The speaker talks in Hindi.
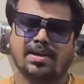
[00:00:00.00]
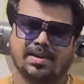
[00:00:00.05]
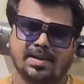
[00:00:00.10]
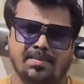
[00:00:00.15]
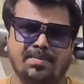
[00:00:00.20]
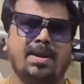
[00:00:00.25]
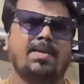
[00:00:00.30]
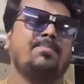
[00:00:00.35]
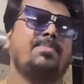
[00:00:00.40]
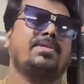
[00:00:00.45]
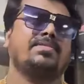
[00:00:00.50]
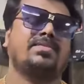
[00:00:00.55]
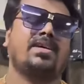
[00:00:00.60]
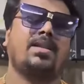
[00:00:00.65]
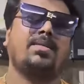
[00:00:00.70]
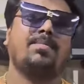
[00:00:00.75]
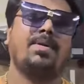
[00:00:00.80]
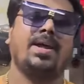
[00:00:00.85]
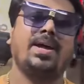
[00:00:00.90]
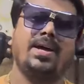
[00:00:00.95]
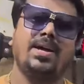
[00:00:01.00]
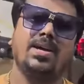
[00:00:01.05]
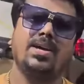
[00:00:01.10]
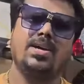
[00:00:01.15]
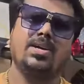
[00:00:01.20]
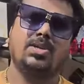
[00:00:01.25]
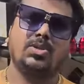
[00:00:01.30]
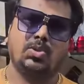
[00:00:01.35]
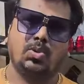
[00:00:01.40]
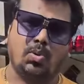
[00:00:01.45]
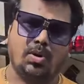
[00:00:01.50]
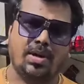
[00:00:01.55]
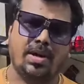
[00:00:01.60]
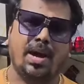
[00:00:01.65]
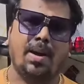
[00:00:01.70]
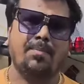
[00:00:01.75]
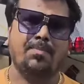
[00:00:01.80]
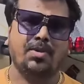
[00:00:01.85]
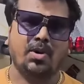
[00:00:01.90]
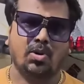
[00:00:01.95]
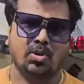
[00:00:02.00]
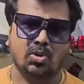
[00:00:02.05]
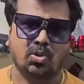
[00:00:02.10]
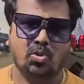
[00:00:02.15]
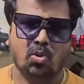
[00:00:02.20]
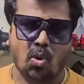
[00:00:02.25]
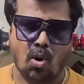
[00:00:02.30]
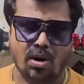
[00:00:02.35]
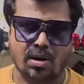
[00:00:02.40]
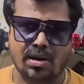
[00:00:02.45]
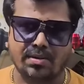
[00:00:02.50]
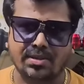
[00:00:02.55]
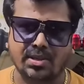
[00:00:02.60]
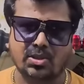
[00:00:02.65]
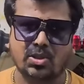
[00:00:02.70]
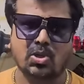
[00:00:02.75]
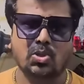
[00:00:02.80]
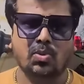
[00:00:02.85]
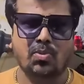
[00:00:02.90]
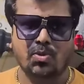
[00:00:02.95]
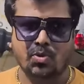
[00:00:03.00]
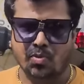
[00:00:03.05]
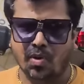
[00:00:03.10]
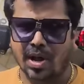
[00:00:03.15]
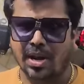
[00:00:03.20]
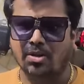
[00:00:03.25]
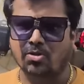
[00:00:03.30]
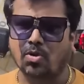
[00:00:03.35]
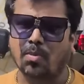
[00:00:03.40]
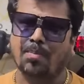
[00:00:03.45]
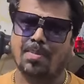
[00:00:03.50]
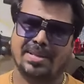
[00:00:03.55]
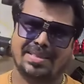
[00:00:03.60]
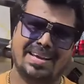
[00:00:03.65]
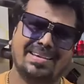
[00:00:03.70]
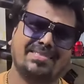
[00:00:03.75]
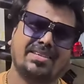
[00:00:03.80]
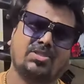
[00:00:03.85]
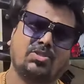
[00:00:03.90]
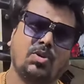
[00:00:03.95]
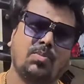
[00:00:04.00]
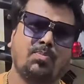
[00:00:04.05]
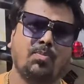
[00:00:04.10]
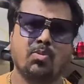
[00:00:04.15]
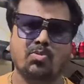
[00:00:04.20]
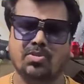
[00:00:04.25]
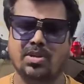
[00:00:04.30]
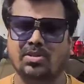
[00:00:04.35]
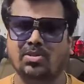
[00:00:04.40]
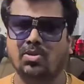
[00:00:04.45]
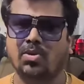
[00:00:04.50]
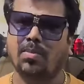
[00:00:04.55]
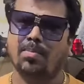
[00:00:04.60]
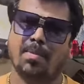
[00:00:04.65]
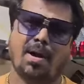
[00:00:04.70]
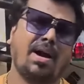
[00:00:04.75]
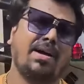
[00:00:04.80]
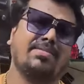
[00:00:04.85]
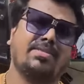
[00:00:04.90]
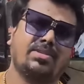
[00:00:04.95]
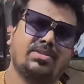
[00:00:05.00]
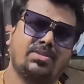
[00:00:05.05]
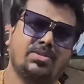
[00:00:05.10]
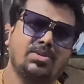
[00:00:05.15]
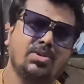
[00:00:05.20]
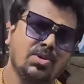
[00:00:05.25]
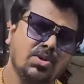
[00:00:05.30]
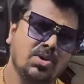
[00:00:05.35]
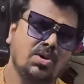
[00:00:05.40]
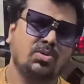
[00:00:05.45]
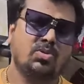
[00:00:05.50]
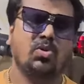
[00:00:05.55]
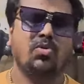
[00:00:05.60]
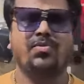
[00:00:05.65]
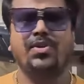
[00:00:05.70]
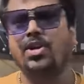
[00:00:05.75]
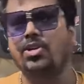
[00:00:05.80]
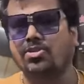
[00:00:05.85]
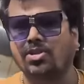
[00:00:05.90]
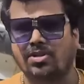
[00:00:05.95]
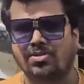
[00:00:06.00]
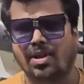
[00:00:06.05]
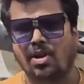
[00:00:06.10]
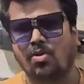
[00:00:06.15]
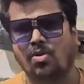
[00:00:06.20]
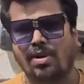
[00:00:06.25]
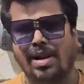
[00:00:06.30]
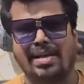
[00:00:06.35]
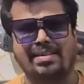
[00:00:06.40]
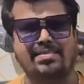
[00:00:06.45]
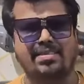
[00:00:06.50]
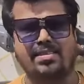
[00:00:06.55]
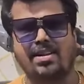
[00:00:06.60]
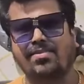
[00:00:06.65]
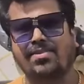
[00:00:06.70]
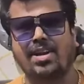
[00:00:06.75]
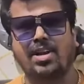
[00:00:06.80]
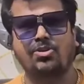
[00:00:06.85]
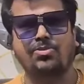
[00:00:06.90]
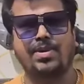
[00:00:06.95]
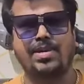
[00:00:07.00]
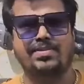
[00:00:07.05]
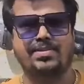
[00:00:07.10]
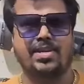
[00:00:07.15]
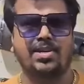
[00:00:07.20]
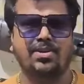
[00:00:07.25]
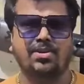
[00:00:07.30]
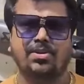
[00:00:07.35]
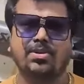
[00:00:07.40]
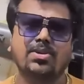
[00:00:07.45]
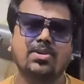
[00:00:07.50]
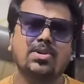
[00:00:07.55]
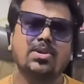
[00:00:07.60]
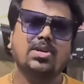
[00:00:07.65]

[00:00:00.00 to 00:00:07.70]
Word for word: ये मेरा पर्सनल नंबर है जो कि आप चाहो तो कॉल कर सकते हो जो भी क्वारीज हो बता सकते हो पूछ सकते हो मंगा सकते हो तो वीडियो चलिए तो चैनल को लाइक सब्सक्राइब करें राजू इसकड़ी को